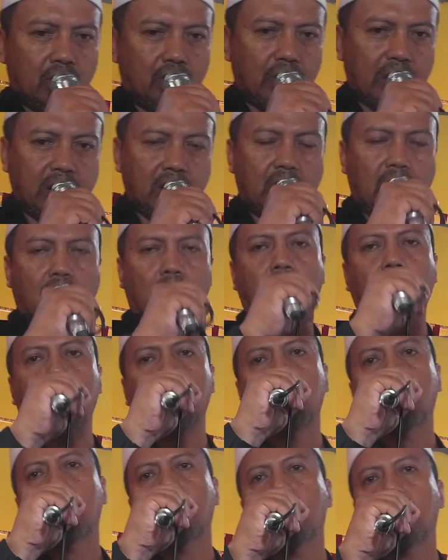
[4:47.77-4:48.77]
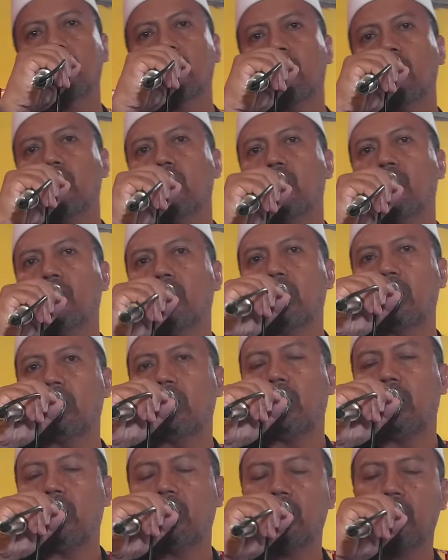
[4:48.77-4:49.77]
Menahan,
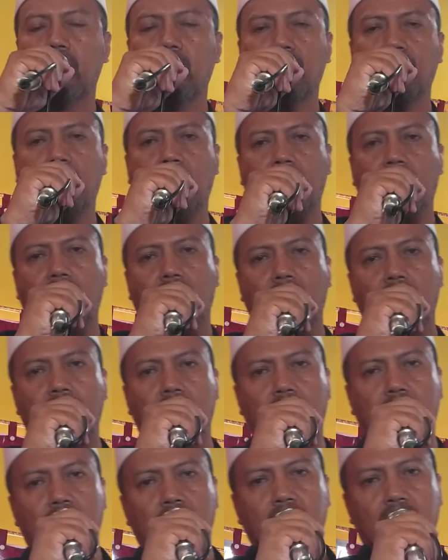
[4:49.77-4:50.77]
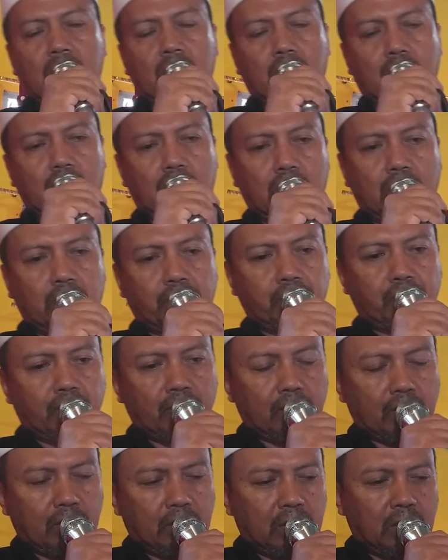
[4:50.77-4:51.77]
menahan dari makan dan
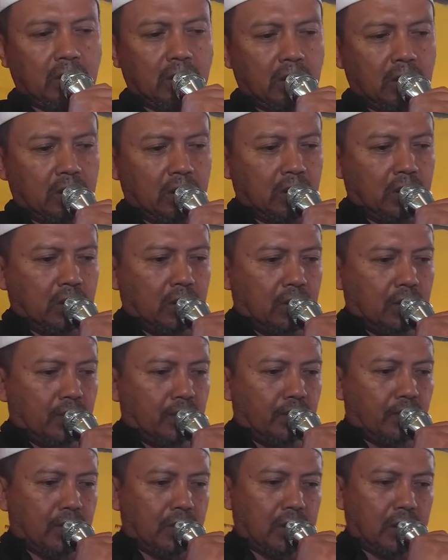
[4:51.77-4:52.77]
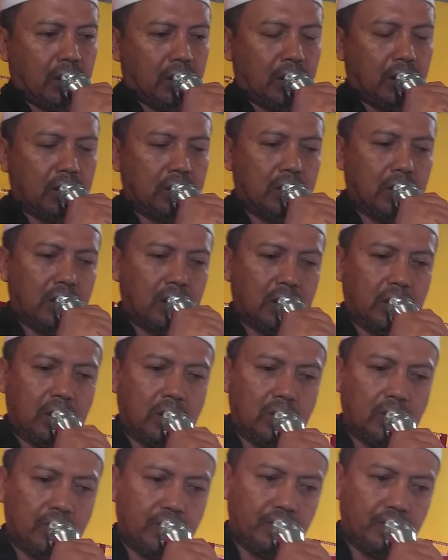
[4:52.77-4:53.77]
minum, menahan dari